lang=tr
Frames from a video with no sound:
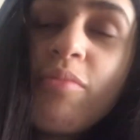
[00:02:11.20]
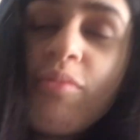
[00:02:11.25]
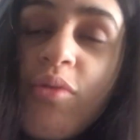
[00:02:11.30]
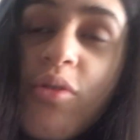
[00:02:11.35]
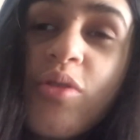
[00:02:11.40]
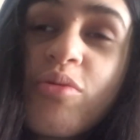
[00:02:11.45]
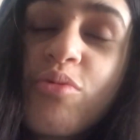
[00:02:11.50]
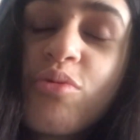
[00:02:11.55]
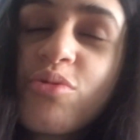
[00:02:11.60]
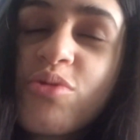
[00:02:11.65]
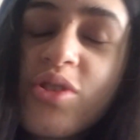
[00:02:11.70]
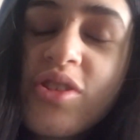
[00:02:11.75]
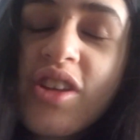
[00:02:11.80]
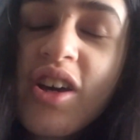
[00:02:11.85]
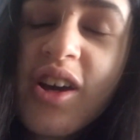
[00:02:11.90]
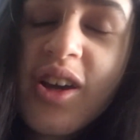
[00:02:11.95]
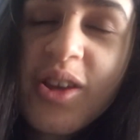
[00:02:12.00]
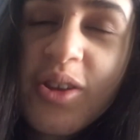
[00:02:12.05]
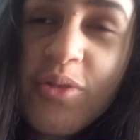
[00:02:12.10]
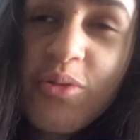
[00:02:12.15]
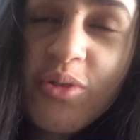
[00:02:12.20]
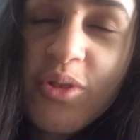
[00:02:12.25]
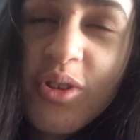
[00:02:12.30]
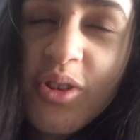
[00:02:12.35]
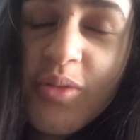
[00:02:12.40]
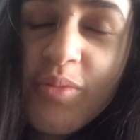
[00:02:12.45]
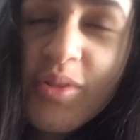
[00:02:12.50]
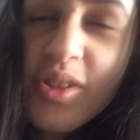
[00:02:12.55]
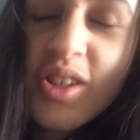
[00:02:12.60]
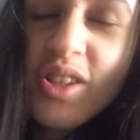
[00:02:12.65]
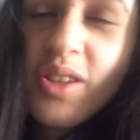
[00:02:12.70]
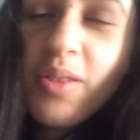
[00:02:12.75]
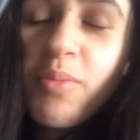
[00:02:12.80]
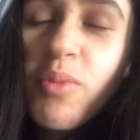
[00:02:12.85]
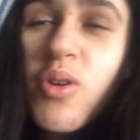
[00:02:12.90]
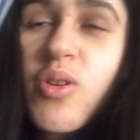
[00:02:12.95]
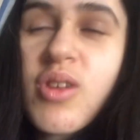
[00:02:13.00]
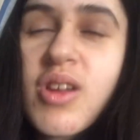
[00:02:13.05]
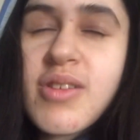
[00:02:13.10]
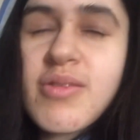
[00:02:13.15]
Böyle durunca daha iyi duruyorum sanki
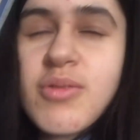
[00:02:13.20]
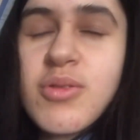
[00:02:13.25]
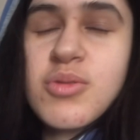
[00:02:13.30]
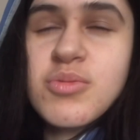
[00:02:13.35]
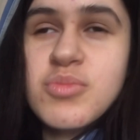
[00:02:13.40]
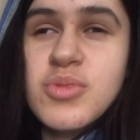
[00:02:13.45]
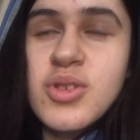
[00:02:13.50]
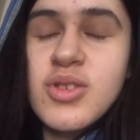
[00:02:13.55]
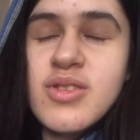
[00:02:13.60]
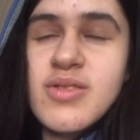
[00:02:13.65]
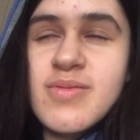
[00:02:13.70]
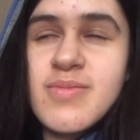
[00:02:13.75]
böyle olmuyor.